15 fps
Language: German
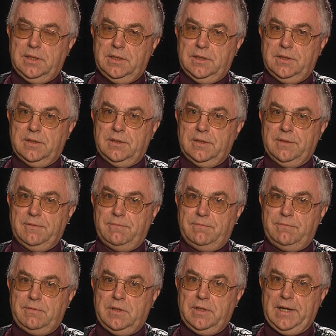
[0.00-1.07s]
äh,
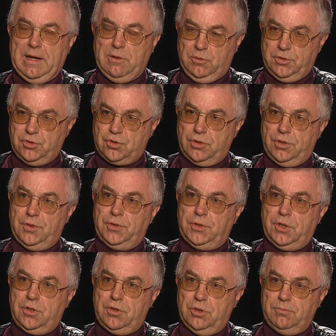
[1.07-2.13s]
war auch ins Schleudern
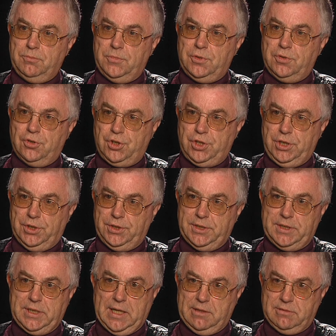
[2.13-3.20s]
gekommen, touchierte
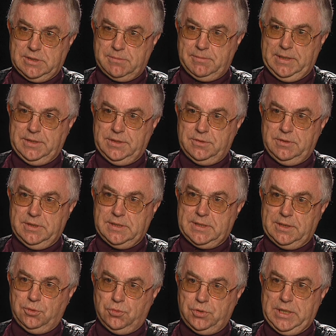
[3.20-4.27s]
die Hauswand und ist
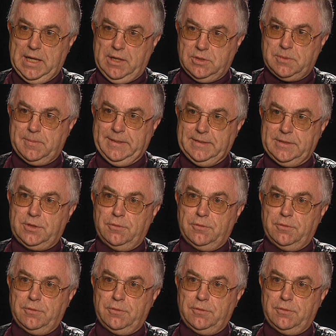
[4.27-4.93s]
dann durch die Hauswand